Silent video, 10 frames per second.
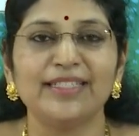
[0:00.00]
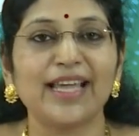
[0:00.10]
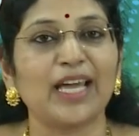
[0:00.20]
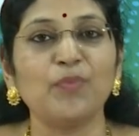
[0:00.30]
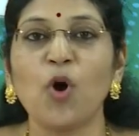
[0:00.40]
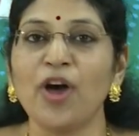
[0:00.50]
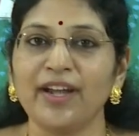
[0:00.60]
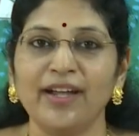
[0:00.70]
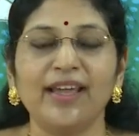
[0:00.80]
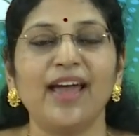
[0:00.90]

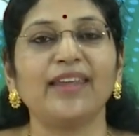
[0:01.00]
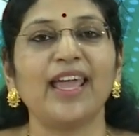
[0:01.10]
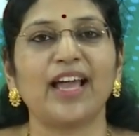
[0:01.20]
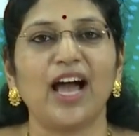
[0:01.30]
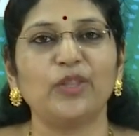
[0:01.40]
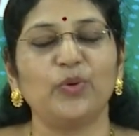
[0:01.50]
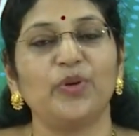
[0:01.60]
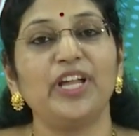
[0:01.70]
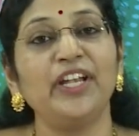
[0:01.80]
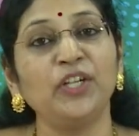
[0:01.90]
జగన్మోహన్ రెడ్డి గారికే కాదు
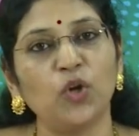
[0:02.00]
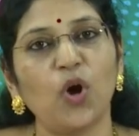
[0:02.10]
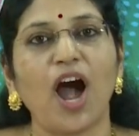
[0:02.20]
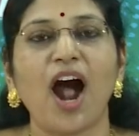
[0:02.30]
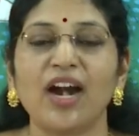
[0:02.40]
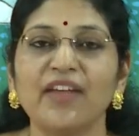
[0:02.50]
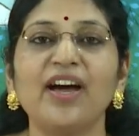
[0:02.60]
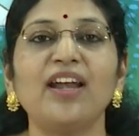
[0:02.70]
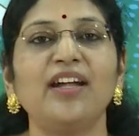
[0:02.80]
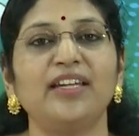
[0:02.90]
ఇంట్లో
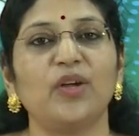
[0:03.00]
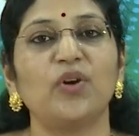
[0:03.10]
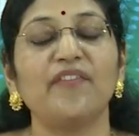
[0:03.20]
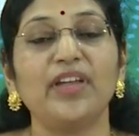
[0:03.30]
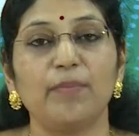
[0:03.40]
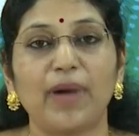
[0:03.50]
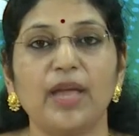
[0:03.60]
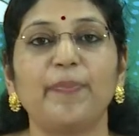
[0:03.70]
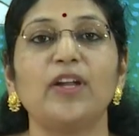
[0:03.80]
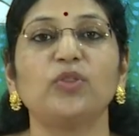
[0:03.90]
ఆడవాళ్ళంటే కూడా వీళ్ళు
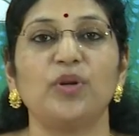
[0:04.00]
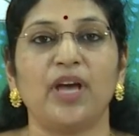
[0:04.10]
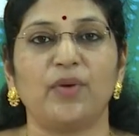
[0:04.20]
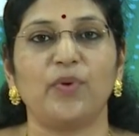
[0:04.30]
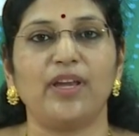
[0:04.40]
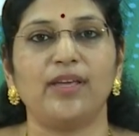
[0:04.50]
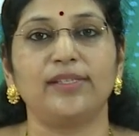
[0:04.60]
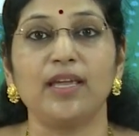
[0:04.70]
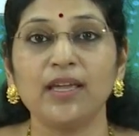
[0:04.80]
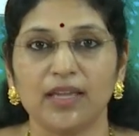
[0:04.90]
భయపడుతున్నారు
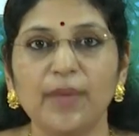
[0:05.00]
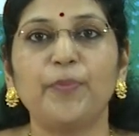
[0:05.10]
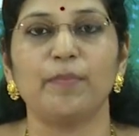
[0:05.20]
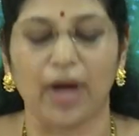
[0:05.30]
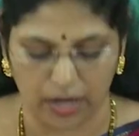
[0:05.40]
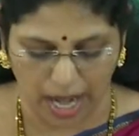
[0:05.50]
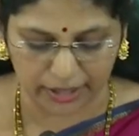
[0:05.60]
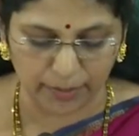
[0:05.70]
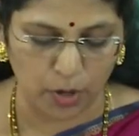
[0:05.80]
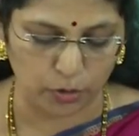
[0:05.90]
అనేసి ఇప్పుడు మాకు
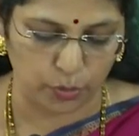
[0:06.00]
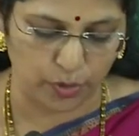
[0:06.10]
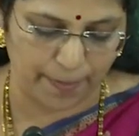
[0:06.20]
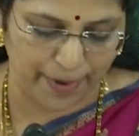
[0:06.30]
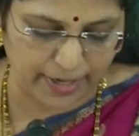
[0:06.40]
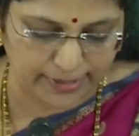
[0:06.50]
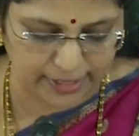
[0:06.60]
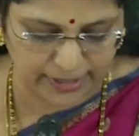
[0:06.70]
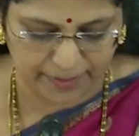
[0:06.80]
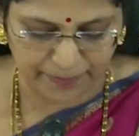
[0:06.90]
అర్థమవుతూ ఉన్న
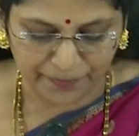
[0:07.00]
పరిస్థితి